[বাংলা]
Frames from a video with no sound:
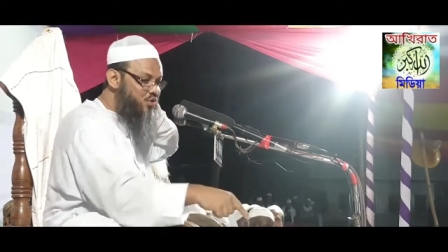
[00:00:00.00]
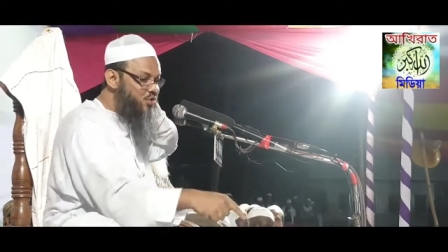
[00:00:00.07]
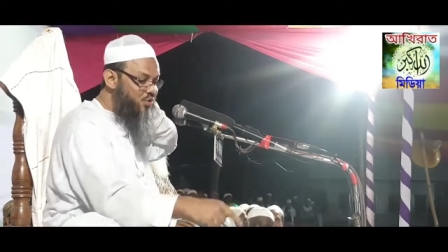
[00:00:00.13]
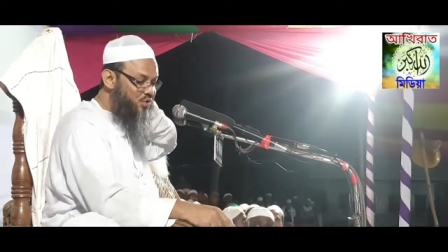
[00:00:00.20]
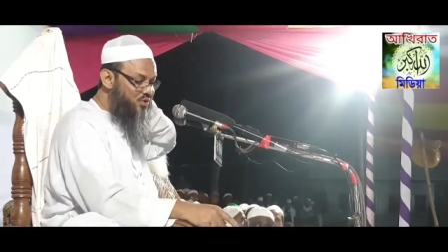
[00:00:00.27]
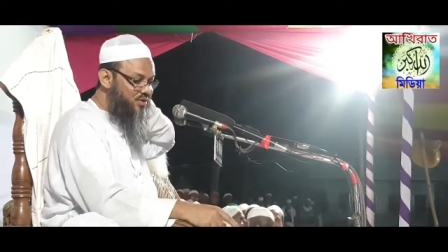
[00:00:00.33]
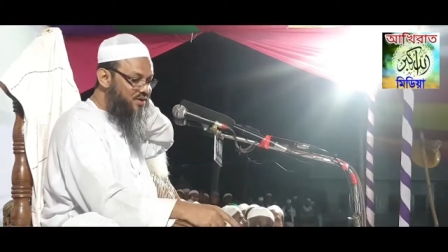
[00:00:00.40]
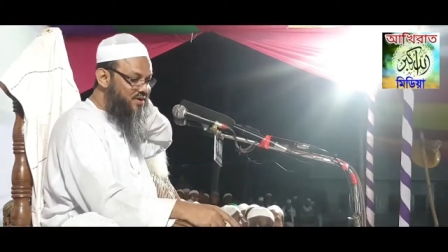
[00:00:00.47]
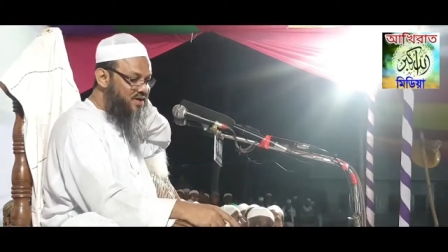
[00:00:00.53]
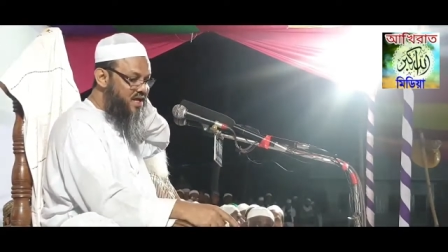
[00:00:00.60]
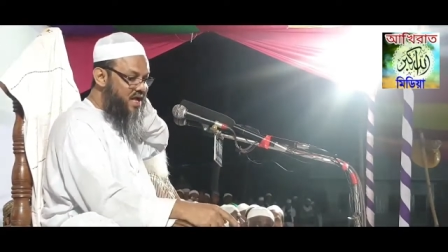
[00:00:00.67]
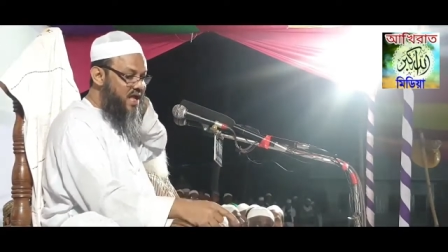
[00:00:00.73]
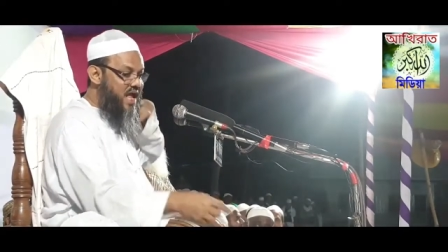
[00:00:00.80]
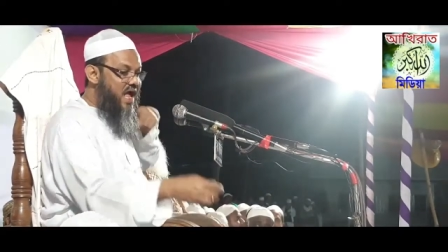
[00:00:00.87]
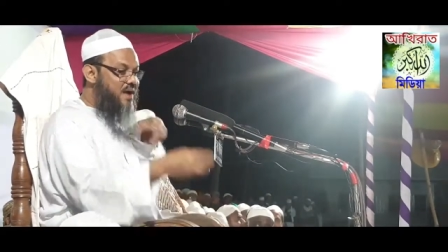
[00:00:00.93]
রুহু
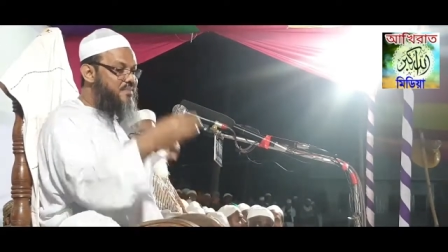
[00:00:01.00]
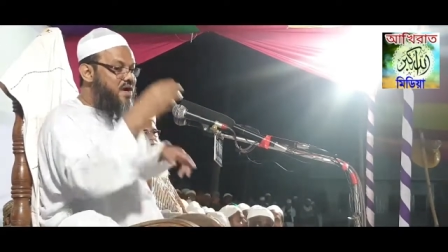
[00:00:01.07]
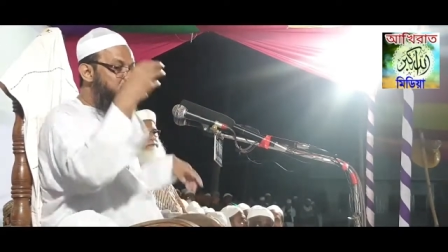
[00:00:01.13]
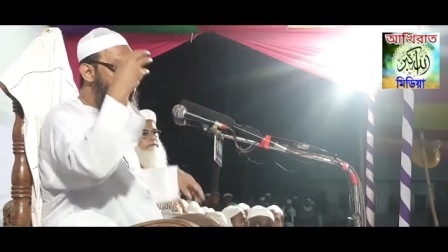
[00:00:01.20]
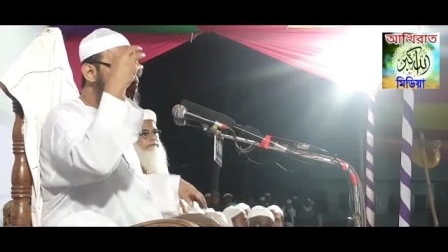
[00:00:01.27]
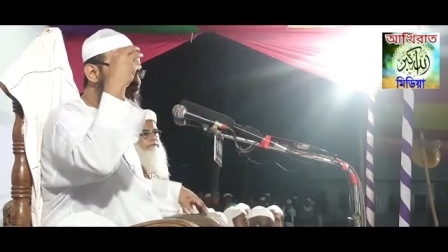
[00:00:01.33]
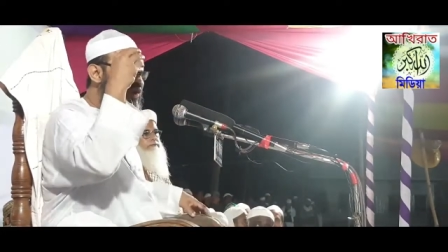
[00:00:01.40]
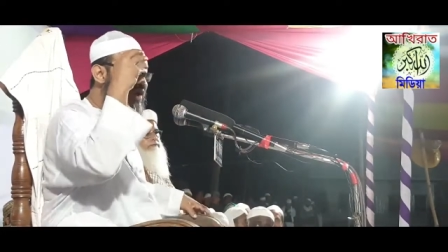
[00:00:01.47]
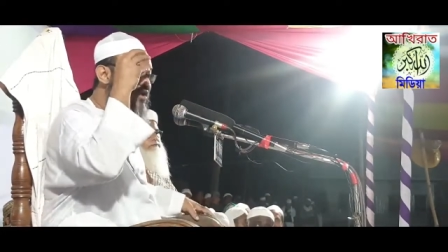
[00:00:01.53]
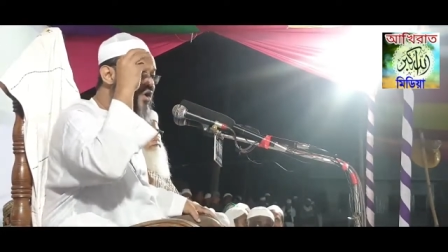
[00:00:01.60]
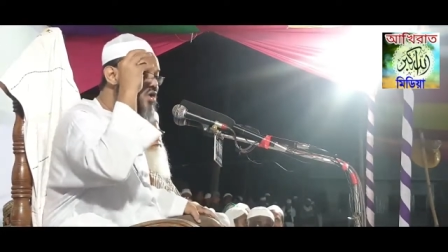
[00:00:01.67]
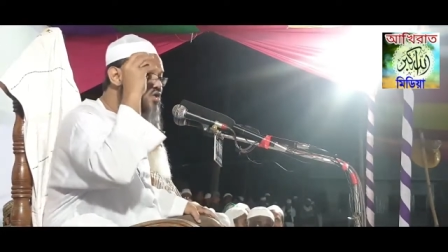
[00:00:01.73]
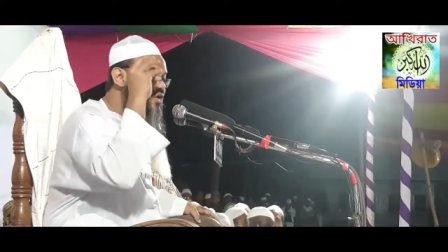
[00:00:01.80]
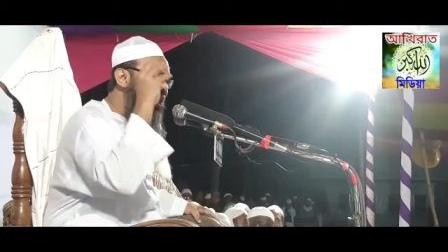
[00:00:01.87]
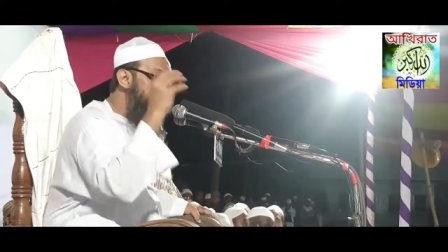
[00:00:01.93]
আমার শরীরের
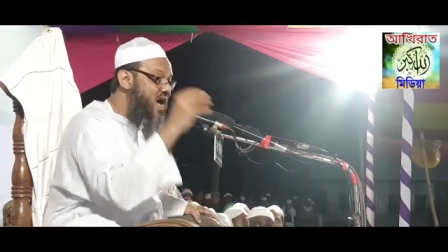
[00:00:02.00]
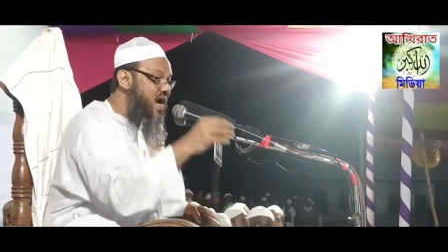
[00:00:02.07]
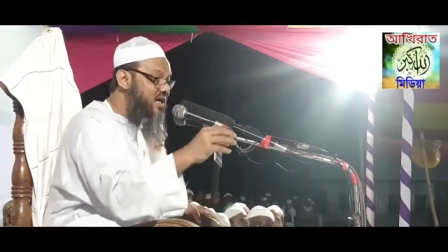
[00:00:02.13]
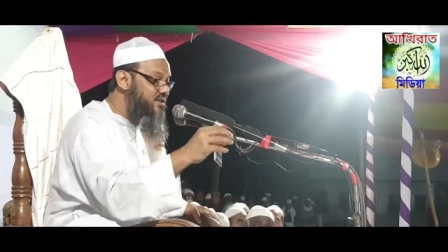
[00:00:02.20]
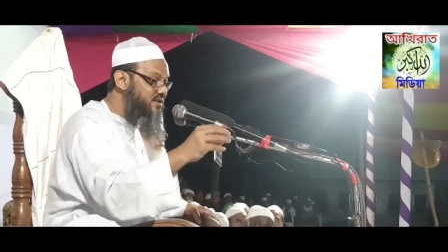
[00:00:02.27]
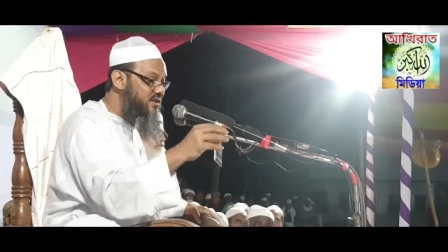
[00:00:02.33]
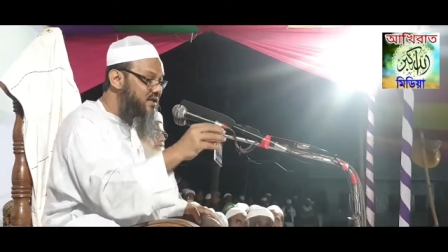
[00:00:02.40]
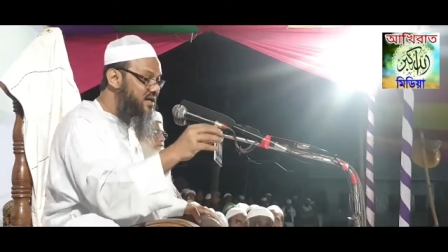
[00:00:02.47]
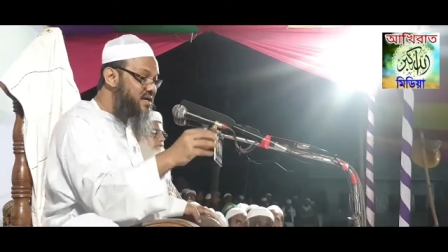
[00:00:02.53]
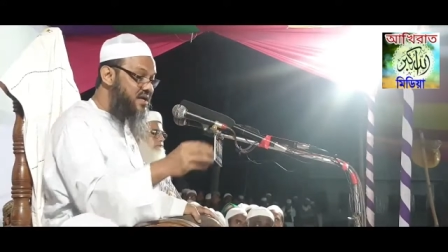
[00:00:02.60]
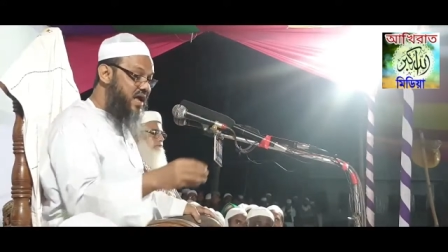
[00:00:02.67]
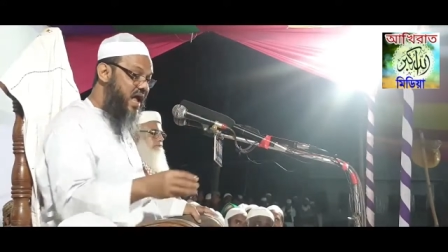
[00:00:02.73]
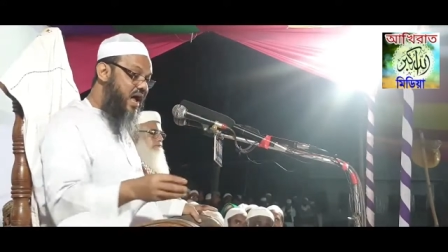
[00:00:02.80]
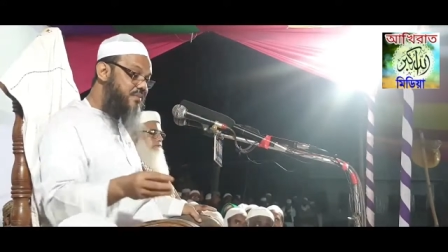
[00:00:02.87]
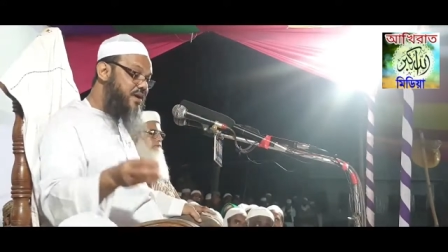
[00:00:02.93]
অংশ হাত
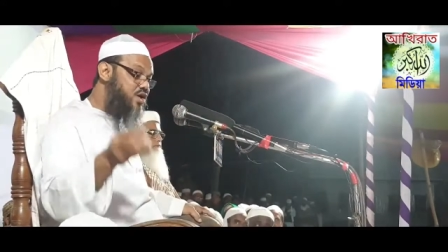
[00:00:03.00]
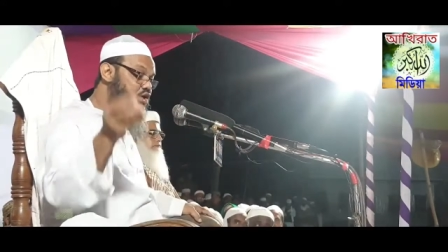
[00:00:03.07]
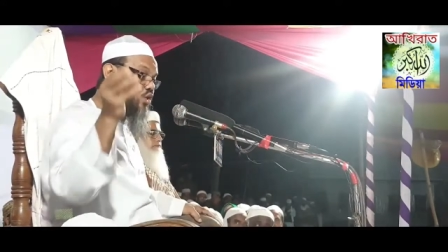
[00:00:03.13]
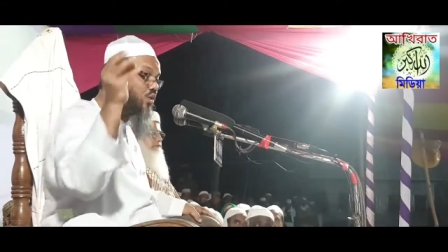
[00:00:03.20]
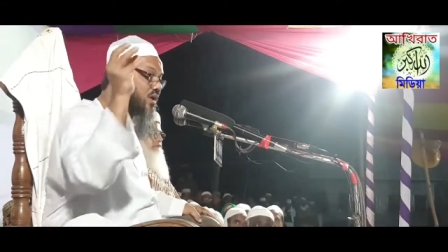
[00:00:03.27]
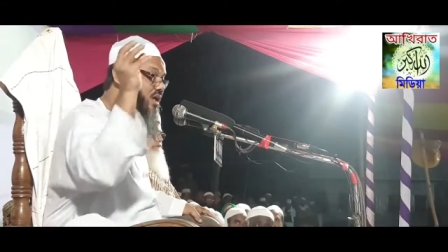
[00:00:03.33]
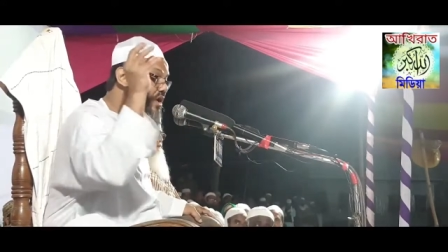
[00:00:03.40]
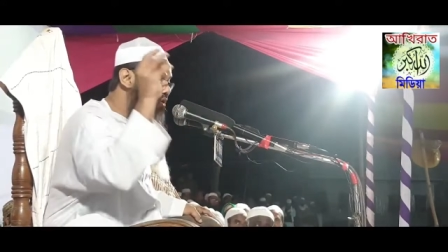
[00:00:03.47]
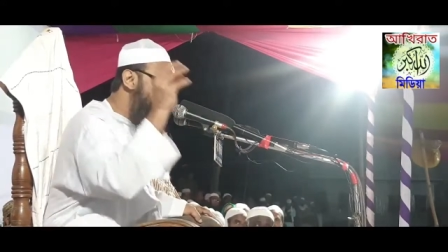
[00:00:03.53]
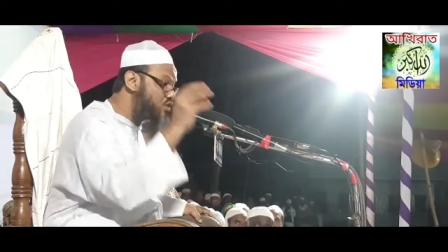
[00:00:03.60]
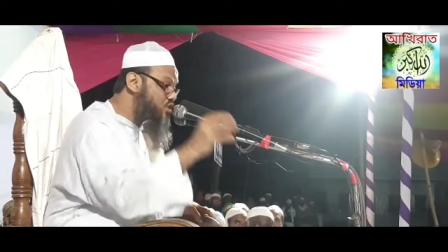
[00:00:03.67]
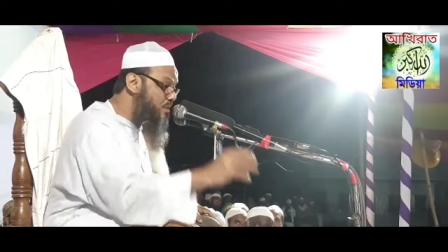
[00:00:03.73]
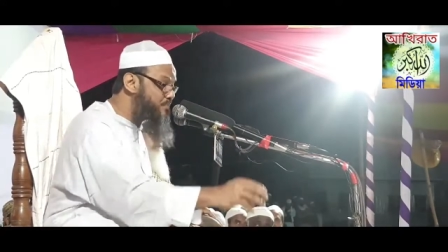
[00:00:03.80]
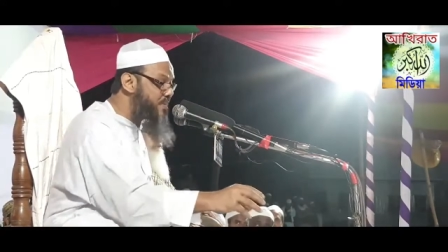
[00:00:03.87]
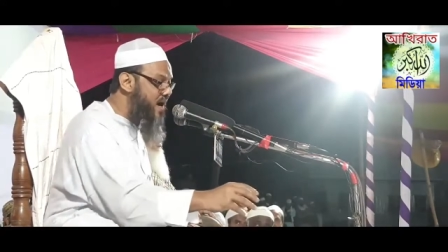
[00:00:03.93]
আমার শরীরের
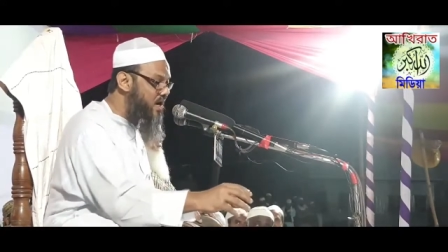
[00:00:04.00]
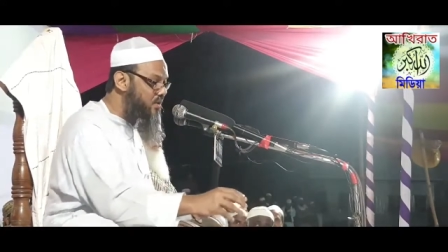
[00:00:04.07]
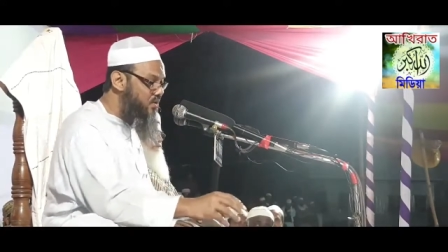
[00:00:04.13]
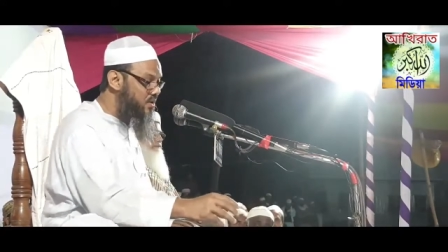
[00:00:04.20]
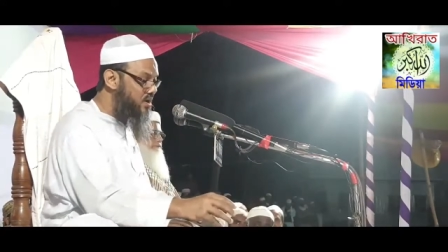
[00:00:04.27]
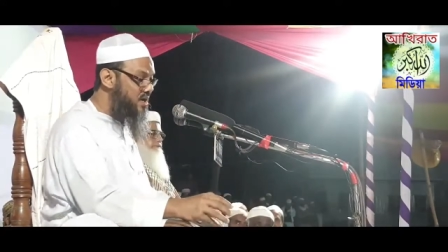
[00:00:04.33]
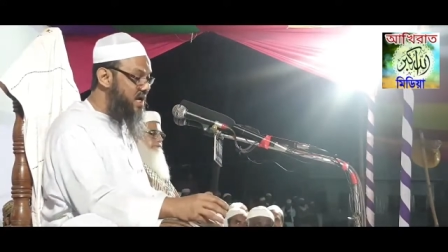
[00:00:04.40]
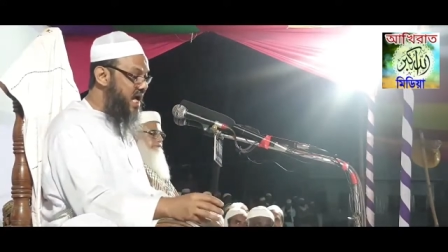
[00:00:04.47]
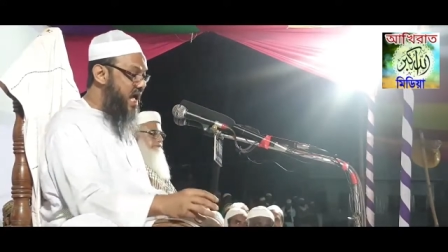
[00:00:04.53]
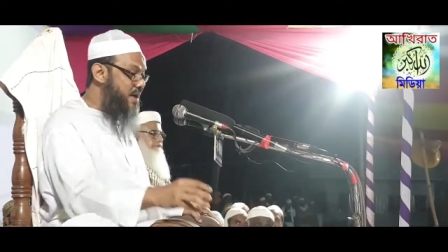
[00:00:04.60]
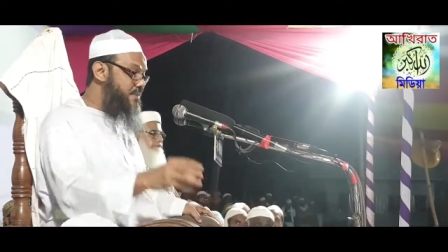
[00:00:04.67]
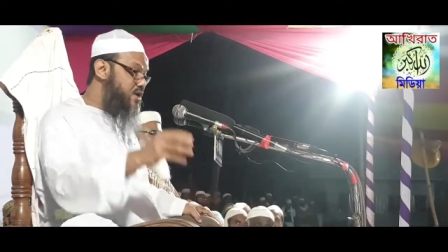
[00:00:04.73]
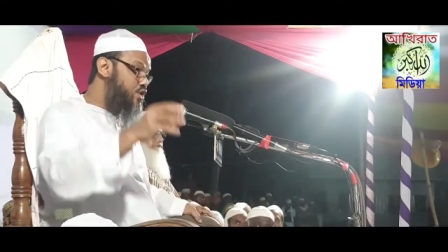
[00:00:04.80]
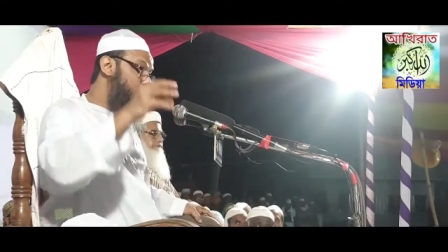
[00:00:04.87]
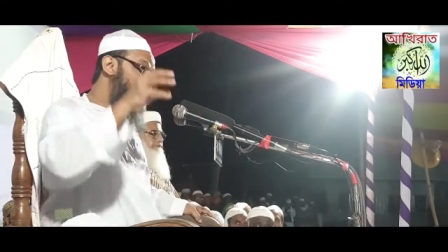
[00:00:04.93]
অংশ পাও আমার